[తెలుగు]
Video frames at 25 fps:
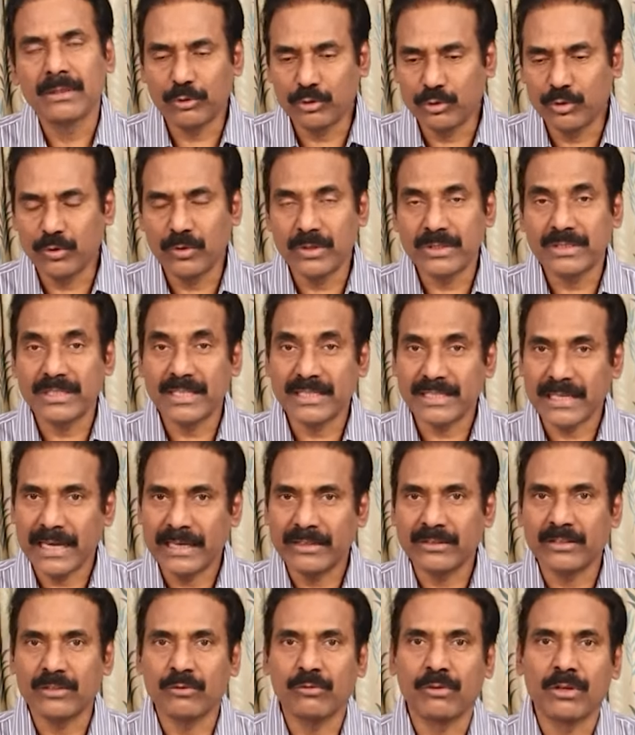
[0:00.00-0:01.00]
పొద్దున్న వస్తే
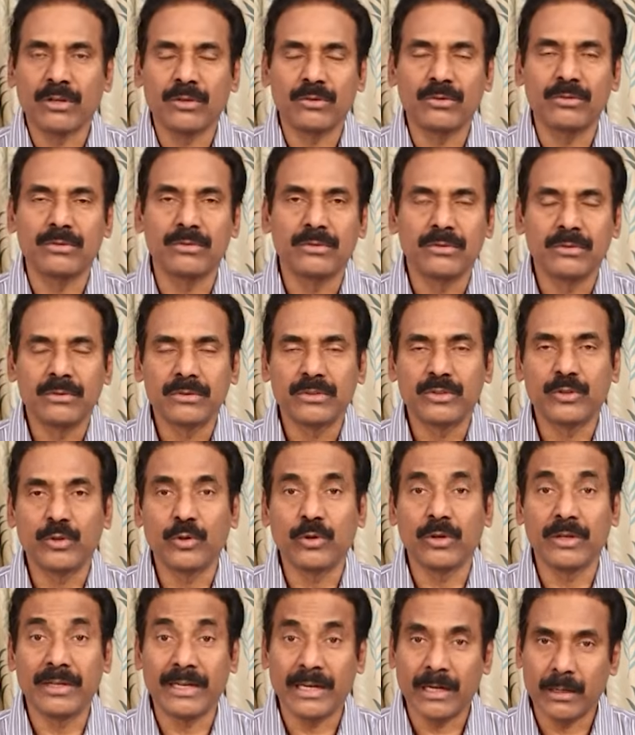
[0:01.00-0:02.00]
సాయంత్రం వరకు
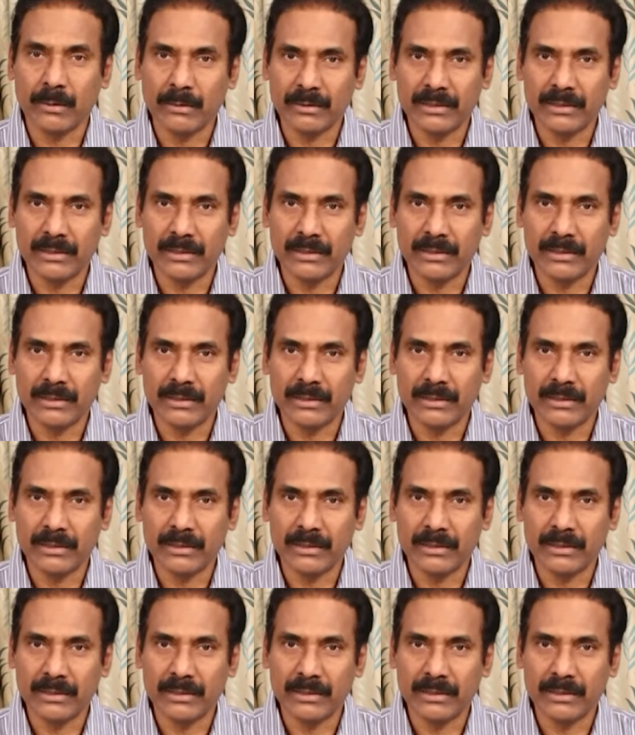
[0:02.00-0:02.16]
క్యూలో